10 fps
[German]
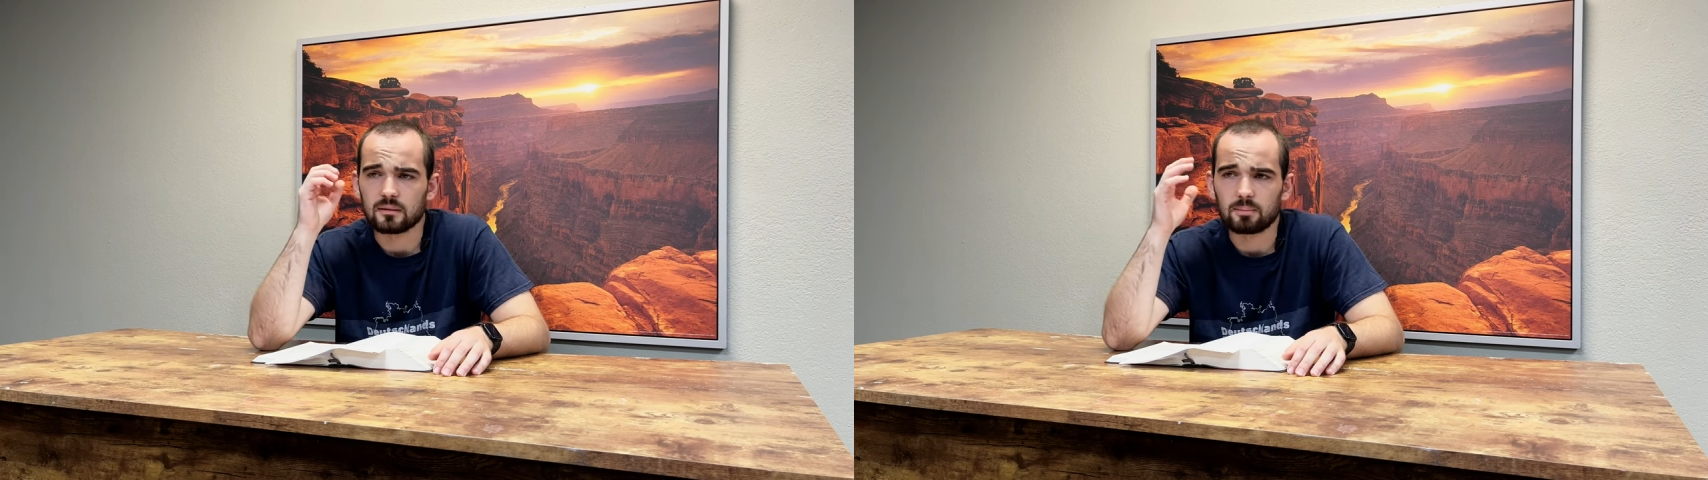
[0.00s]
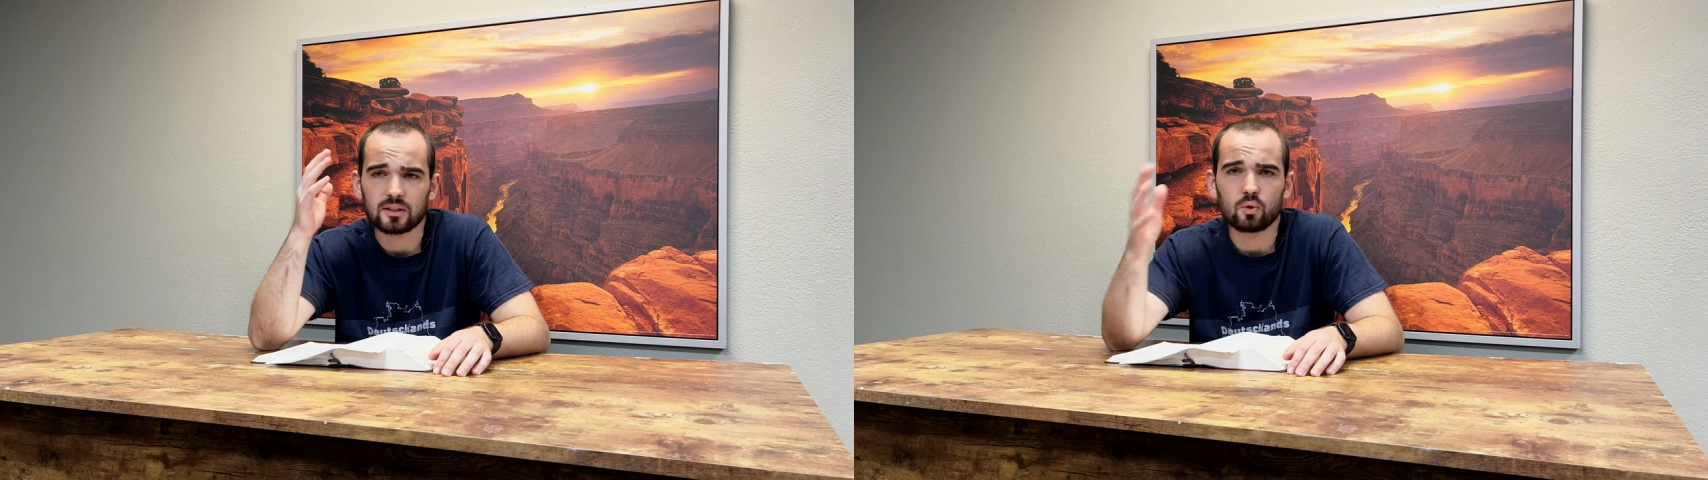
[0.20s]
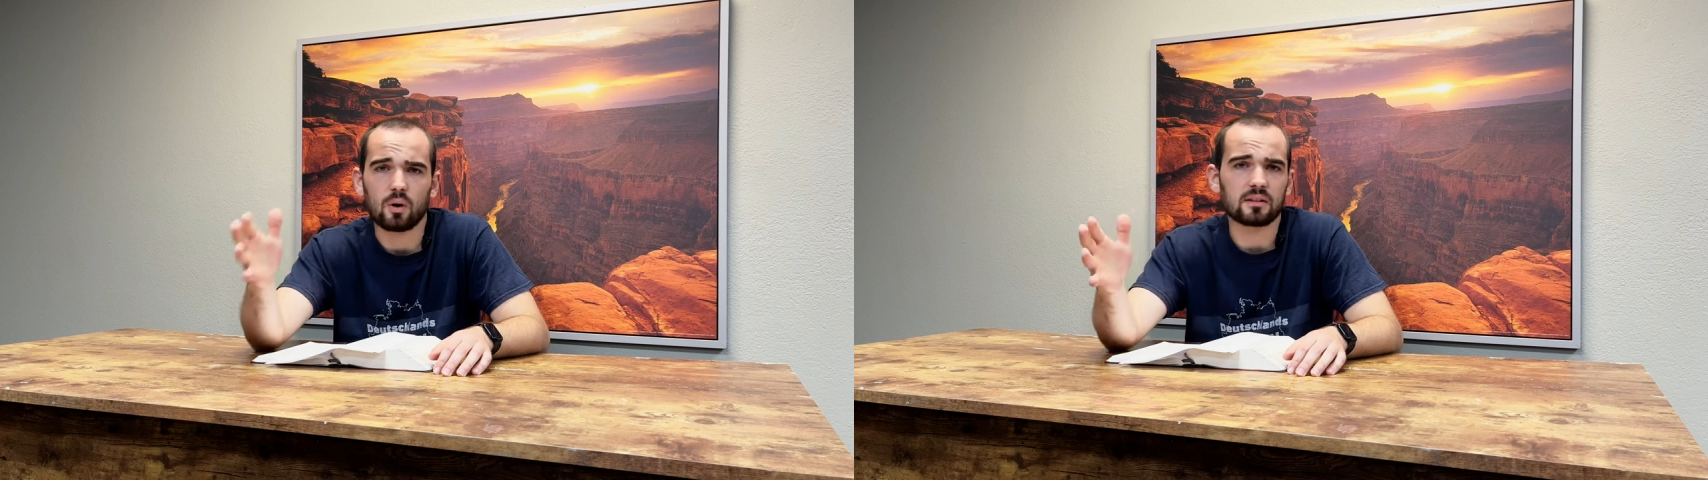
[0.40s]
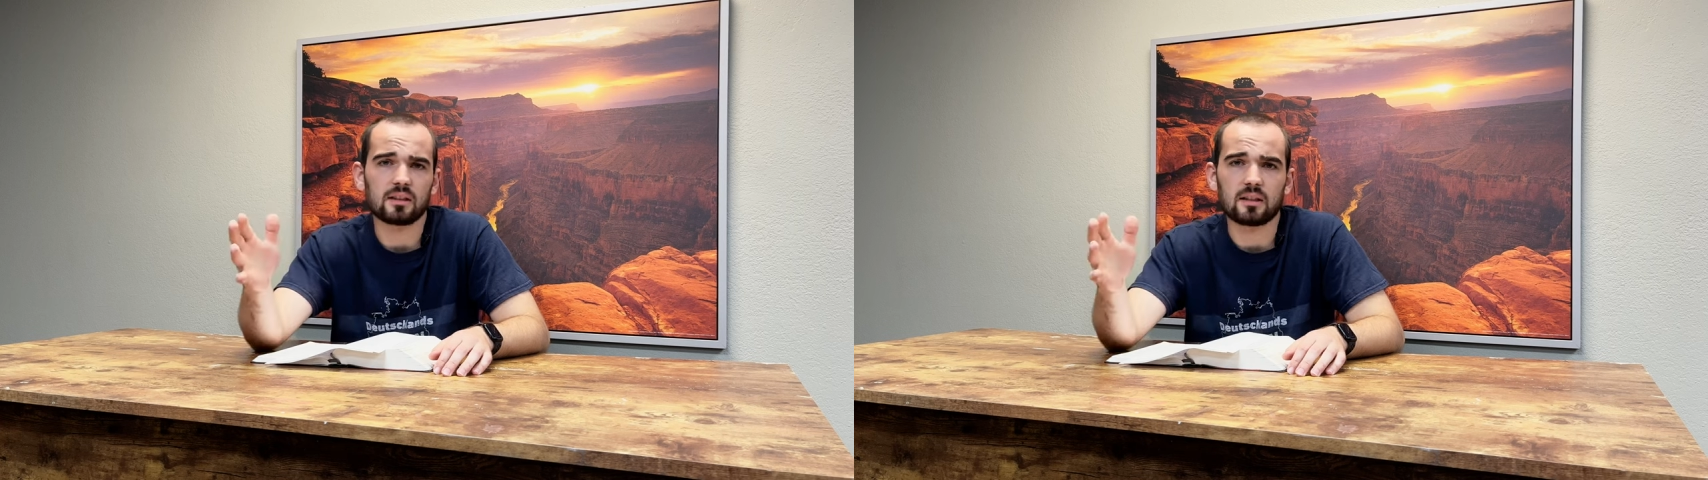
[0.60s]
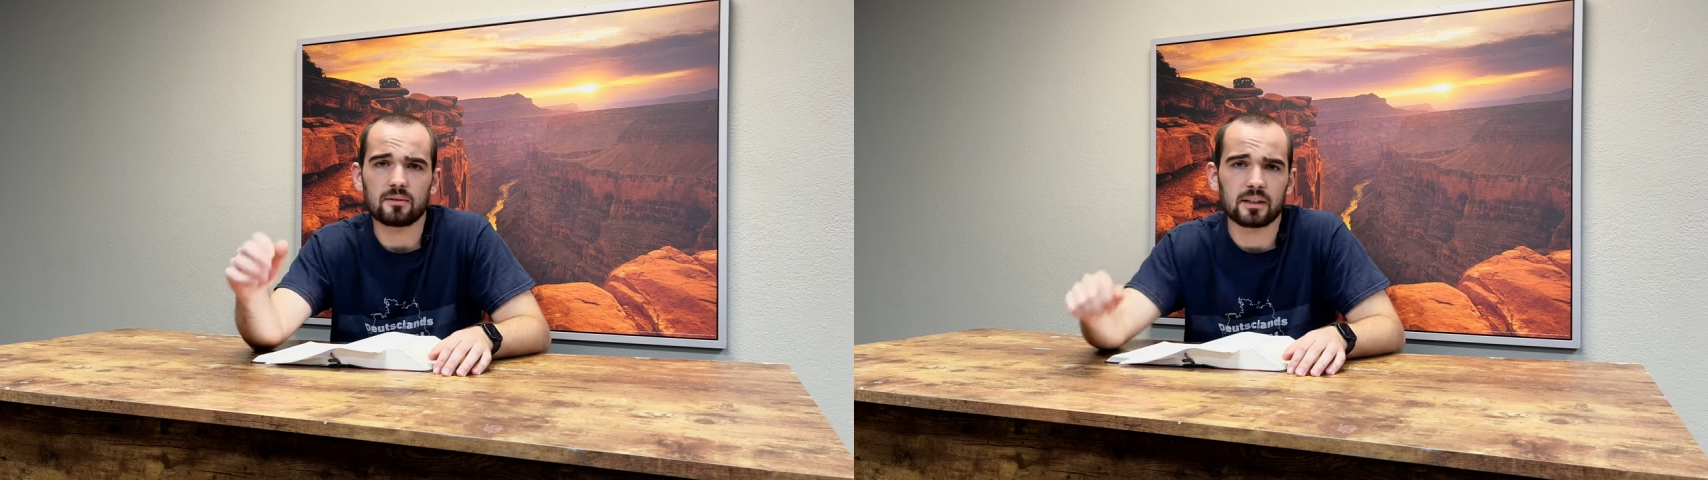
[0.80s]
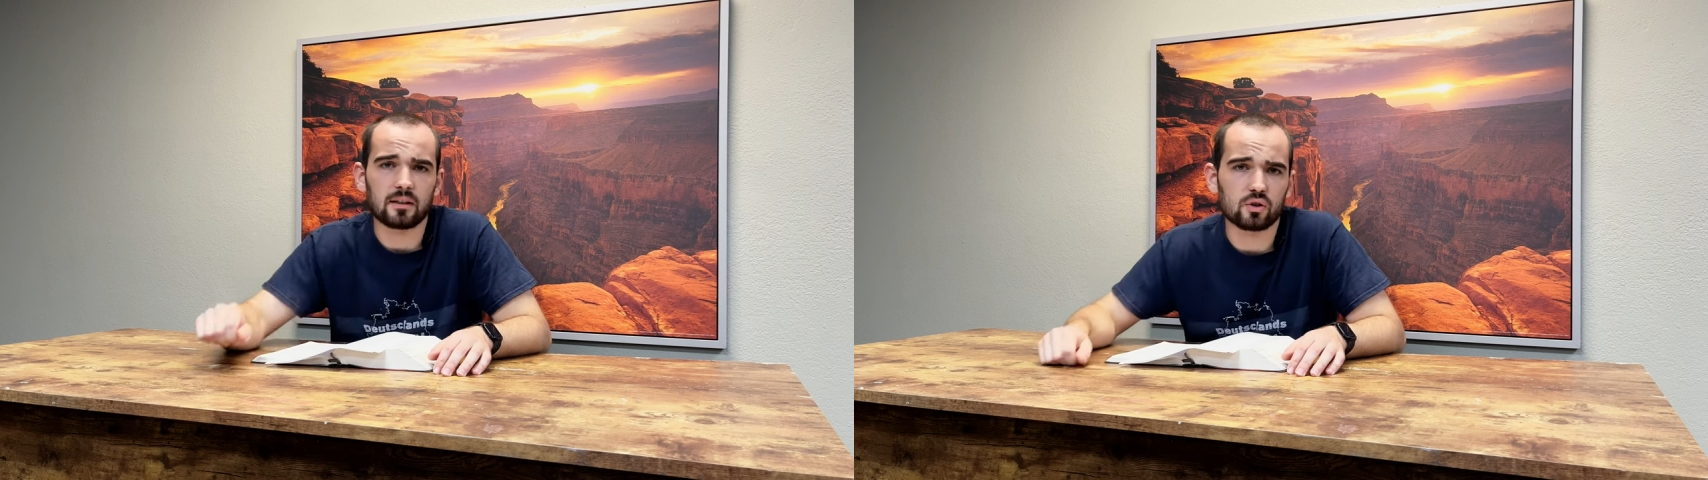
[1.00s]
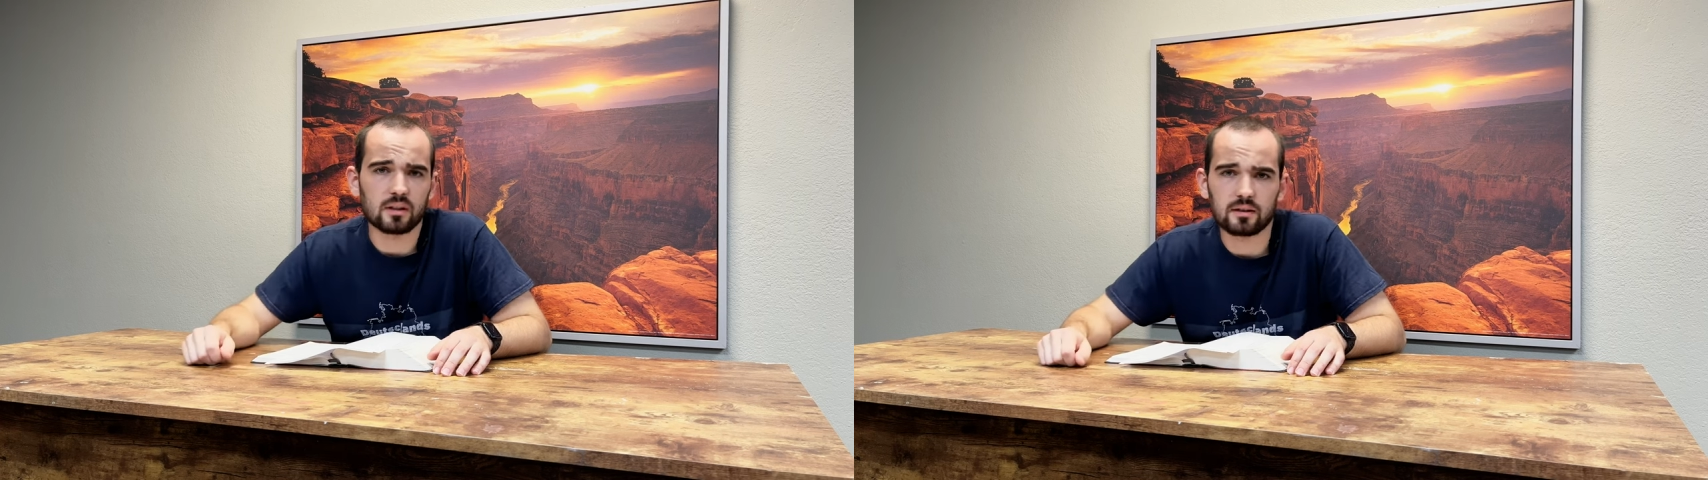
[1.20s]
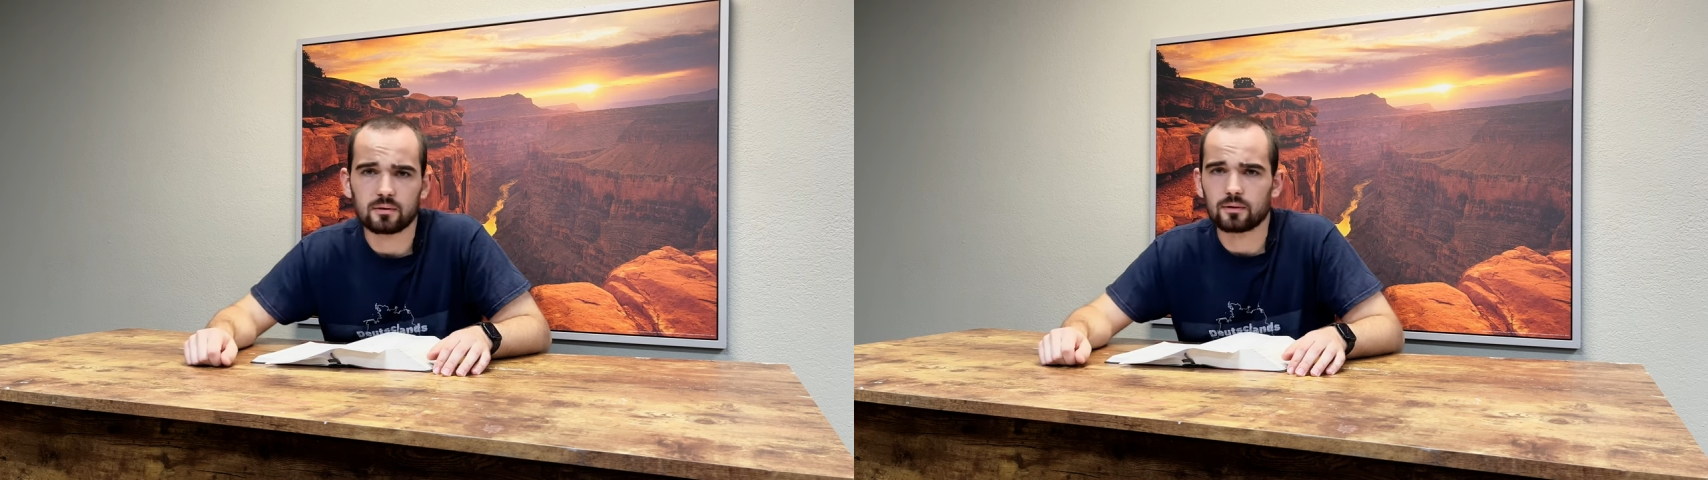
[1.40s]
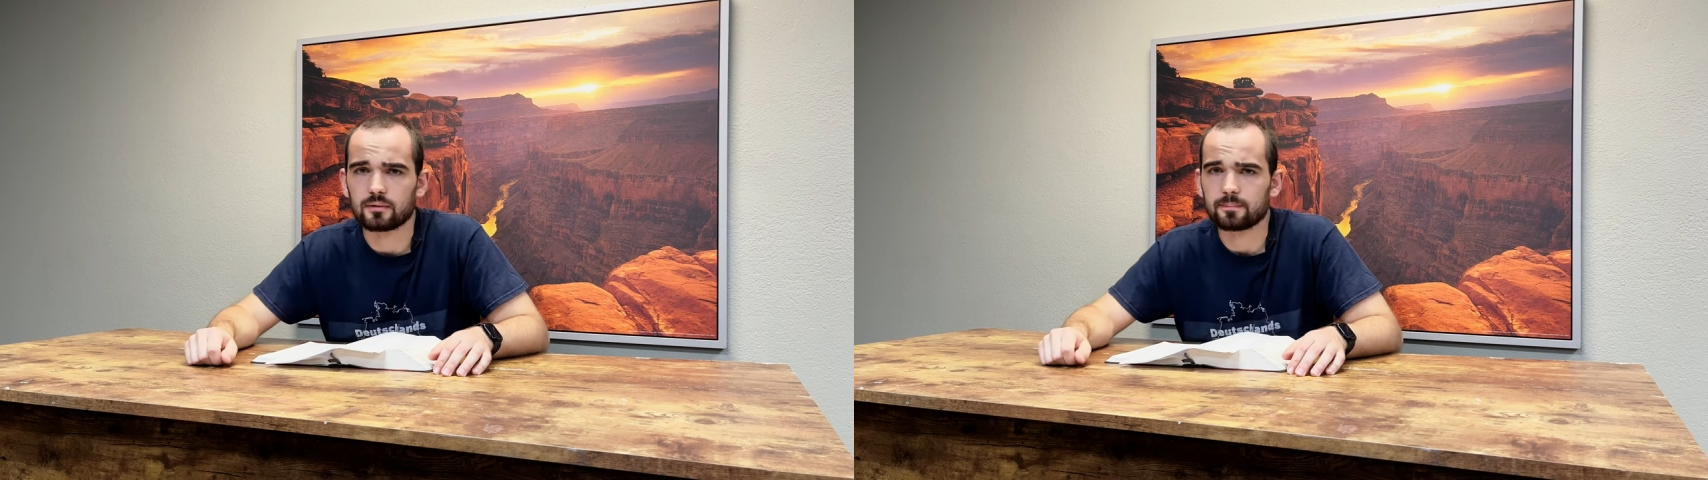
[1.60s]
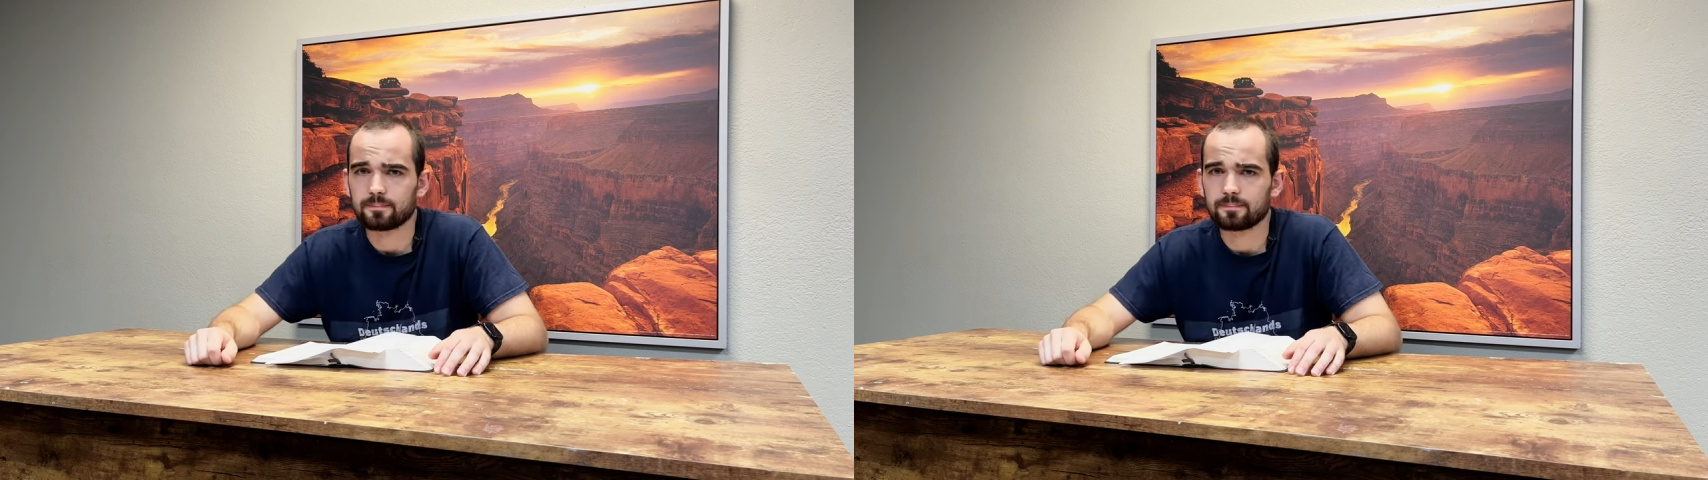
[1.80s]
Pastoren der evangelischen Landeskirche.